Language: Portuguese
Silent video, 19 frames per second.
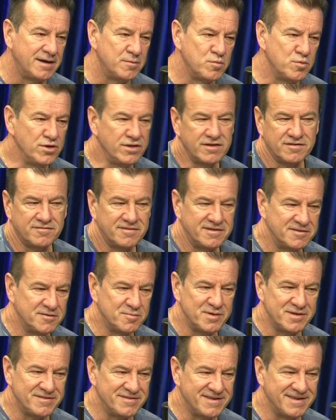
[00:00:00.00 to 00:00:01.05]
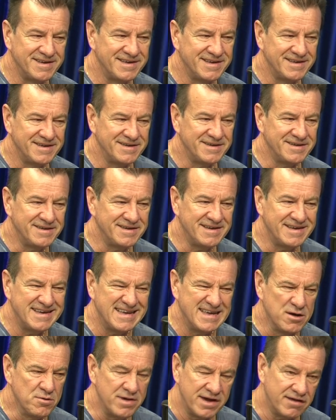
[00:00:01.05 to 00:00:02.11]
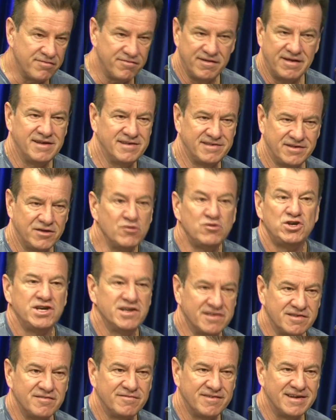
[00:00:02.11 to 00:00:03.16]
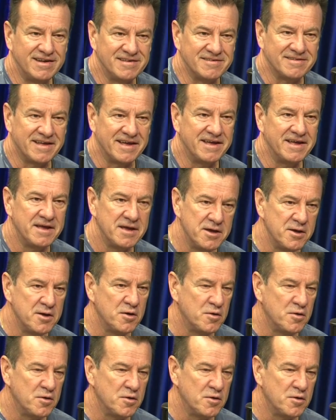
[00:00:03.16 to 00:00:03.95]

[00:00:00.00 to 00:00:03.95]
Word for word: muitas vezes eu pensei que eu era feliz, eu tinha que ser feliz, né? Uhum.